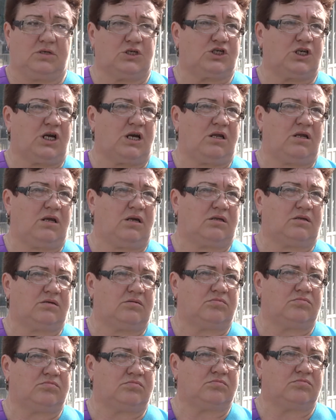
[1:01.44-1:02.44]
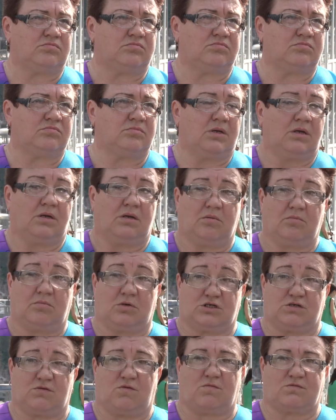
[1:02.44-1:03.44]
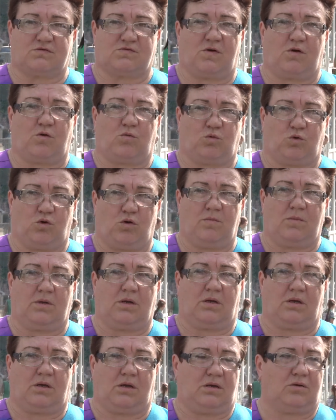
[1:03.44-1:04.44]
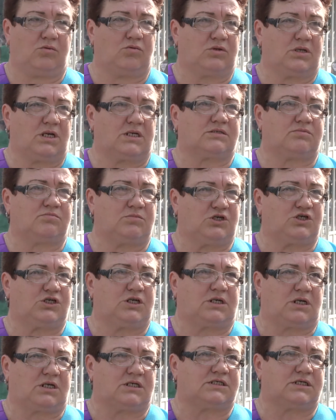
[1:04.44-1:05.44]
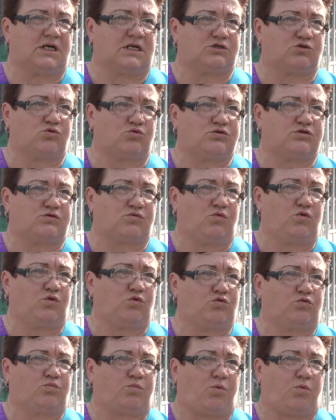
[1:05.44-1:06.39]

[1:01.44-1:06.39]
Мышей нет. Мы живем в своем доме, и у нас мыши, крысы отсутствуют